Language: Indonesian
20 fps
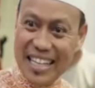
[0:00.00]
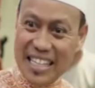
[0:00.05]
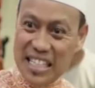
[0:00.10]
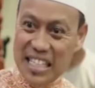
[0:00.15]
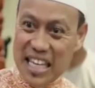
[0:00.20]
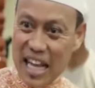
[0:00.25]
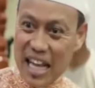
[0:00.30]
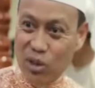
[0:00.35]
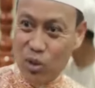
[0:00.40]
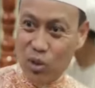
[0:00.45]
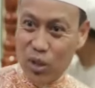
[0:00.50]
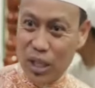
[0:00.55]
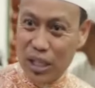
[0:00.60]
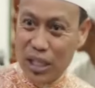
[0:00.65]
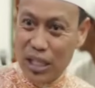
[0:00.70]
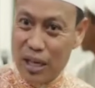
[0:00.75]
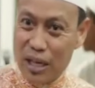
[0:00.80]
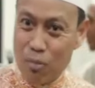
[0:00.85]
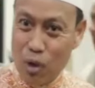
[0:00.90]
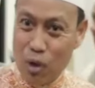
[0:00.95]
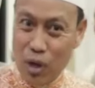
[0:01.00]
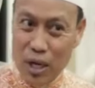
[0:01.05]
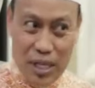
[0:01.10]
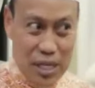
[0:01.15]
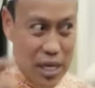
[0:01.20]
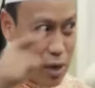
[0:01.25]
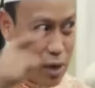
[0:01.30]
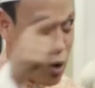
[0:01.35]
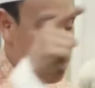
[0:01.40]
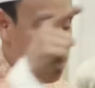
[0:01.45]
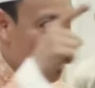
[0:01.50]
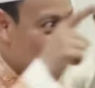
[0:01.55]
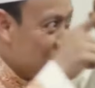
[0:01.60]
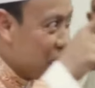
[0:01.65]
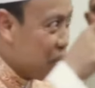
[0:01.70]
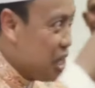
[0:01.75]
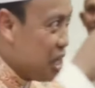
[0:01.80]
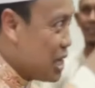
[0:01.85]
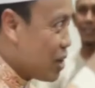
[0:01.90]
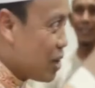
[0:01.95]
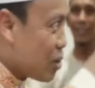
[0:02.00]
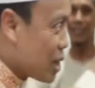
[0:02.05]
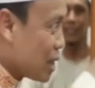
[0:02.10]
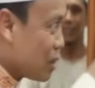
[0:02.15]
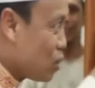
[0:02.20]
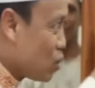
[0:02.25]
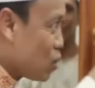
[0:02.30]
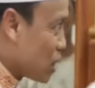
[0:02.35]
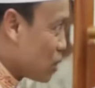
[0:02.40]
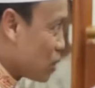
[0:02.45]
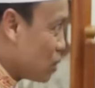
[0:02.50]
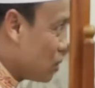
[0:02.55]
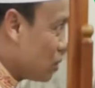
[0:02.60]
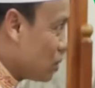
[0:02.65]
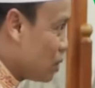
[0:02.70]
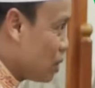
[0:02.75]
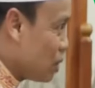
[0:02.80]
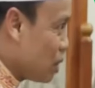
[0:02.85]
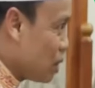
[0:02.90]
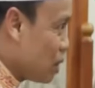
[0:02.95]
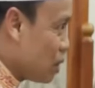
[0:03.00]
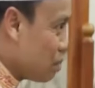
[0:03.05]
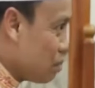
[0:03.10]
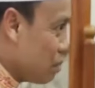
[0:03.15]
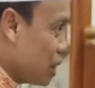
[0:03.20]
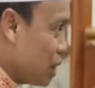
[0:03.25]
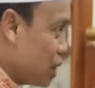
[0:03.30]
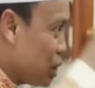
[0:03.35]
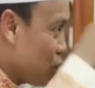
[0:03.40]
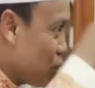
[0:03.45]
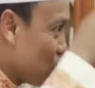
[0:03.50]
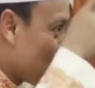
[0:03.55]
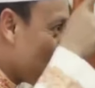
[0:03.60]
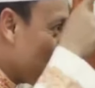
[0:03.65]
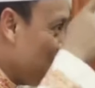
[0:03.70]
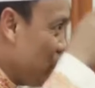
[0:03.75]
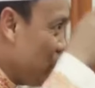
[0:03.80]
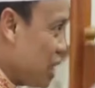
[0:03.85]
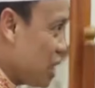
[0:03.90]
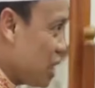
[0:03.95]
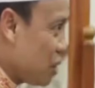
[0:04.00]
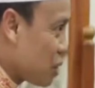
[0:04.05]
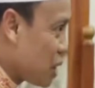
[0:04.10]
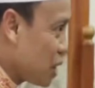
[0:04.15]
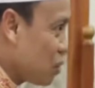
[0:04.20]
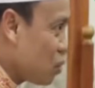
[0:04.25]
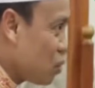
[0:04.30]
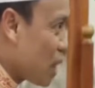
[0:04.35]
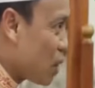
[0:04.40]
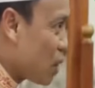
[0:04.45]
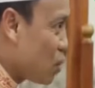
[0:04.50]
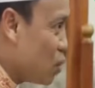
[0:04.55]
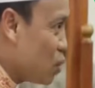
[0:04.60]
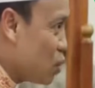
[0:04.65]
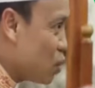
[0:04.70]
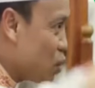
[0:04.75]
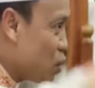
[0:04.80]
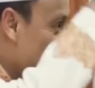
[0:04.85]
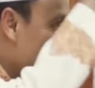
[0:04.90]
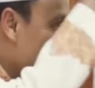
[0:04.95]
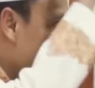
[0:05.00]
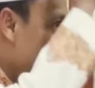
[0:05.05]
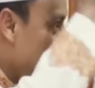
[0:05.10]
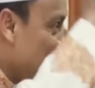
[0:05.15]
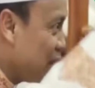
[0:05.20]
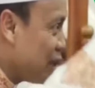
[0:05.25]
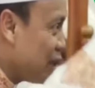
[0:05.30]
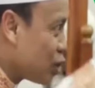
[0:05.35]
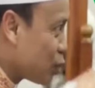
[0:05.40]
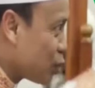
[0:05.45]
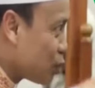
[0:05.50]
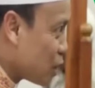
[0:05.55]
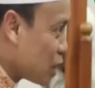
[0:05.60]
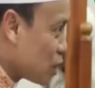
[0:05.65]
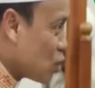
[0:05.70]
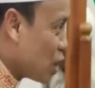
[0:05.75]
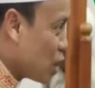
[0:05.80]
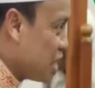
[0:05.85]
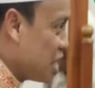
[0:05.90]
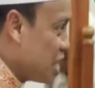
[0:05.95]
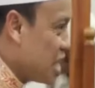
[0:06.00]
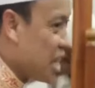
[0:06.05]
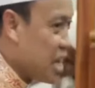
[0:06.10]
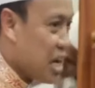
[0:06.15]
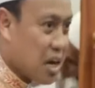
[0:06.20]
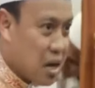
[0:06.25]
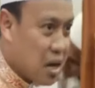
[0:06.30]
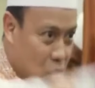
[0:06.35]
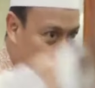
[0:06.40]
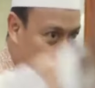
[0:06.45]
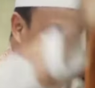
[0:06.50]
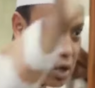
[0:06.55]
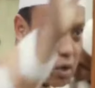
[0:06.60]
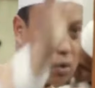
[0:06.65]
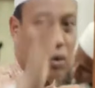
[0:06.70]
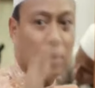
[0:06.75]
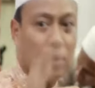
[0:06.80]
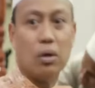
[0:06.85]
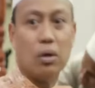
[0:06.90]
Satu yang tidak boleh, jangan kau pernah hina orang tuaku. Begitu kau hina orang tuaku, wabillahi topik wa hidayah. Keluar.